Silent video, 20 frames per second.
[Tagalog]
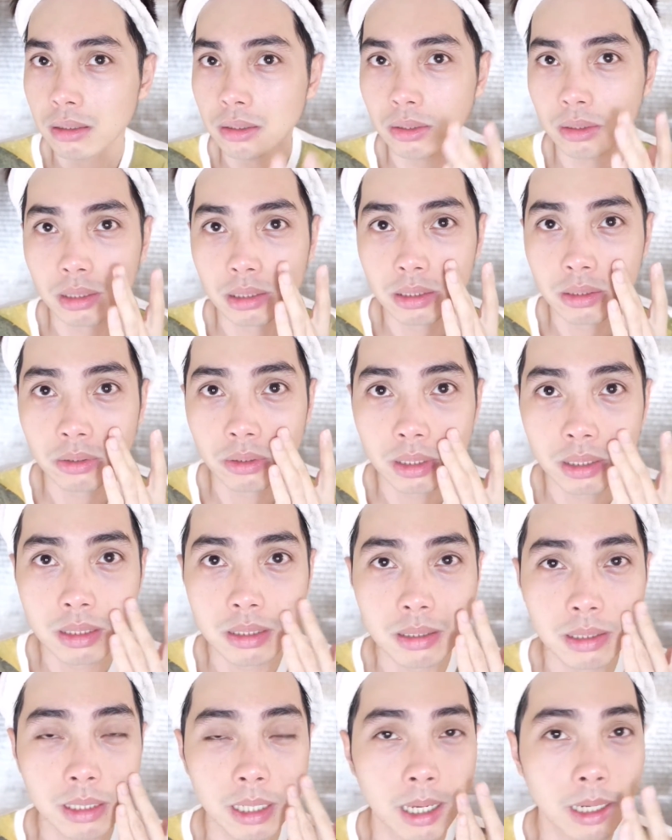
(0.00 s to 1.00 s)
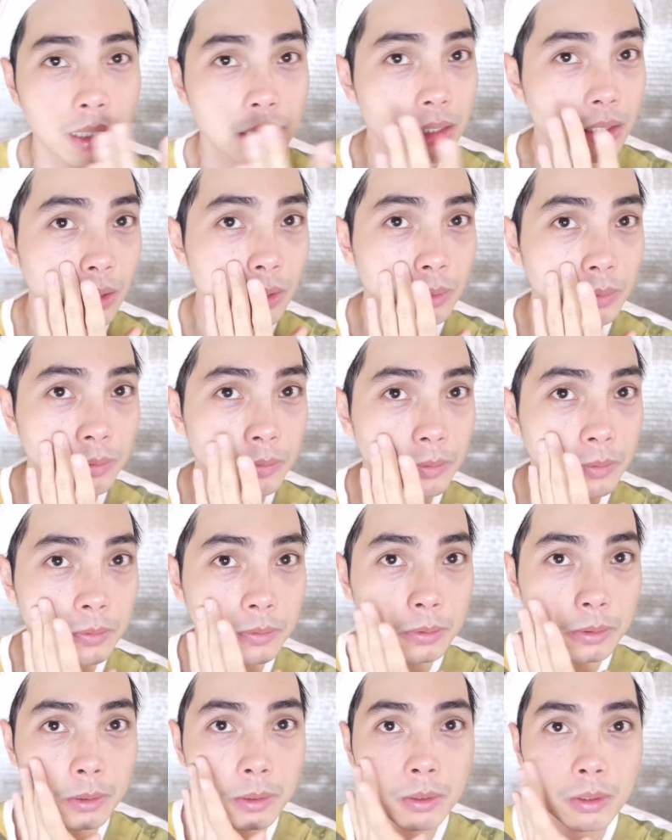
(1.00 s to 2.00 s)
So as you can see, ang soft
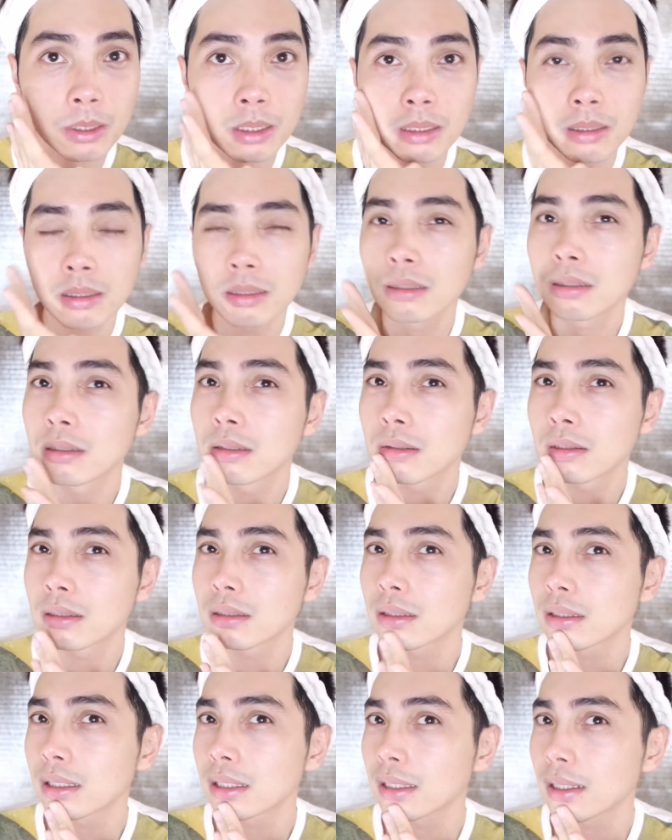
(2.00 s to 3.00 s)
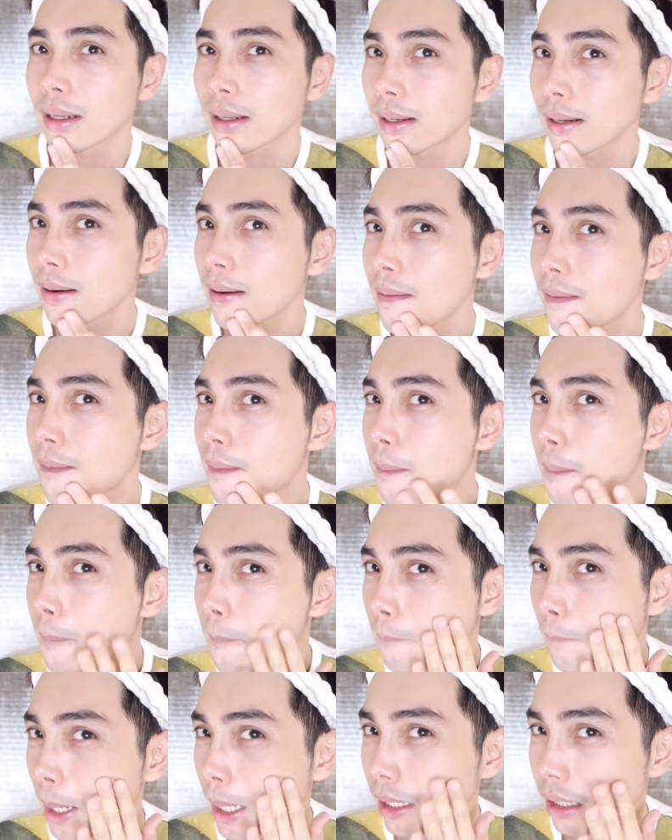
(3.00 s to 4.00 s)
tingnan.
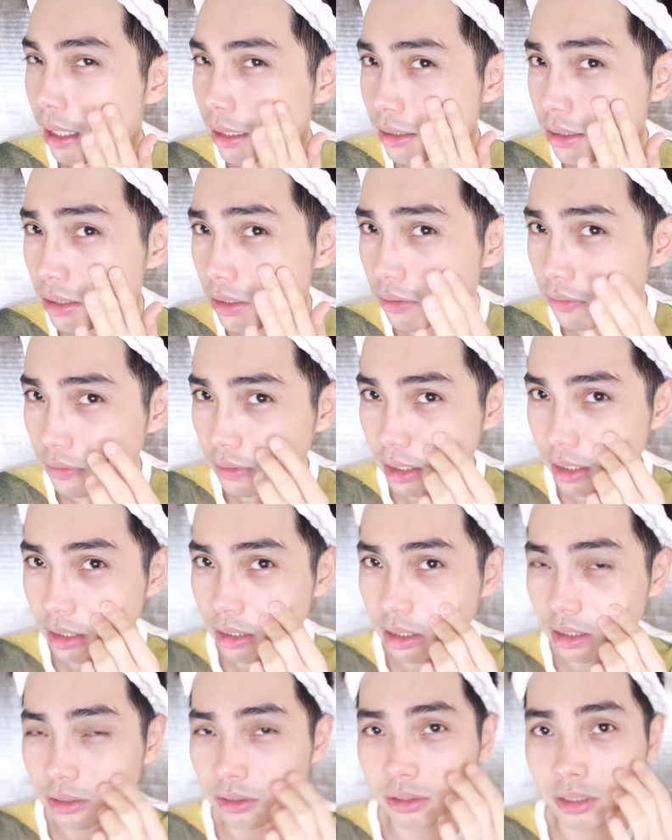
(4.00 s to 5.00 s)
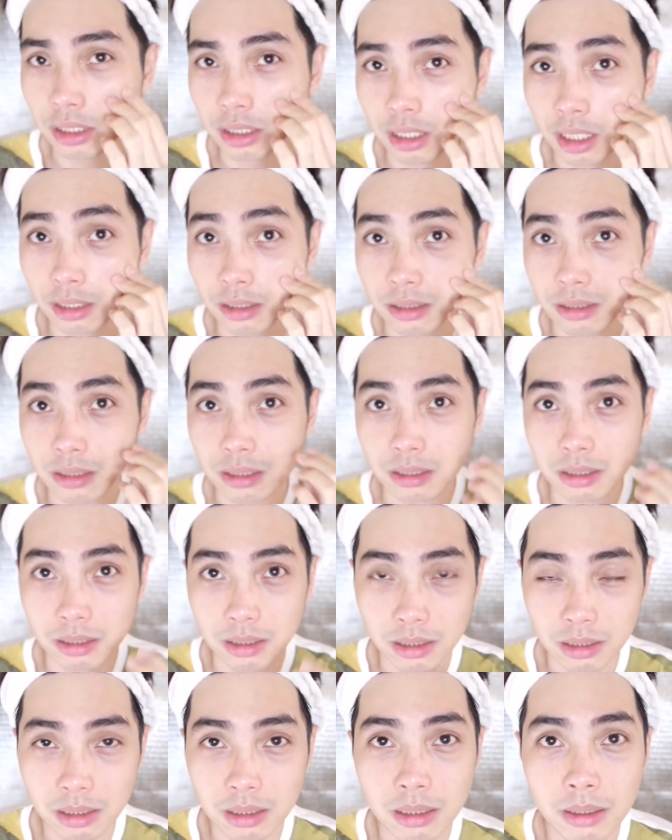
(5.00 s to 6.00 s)
And ang soft din niya to the touch.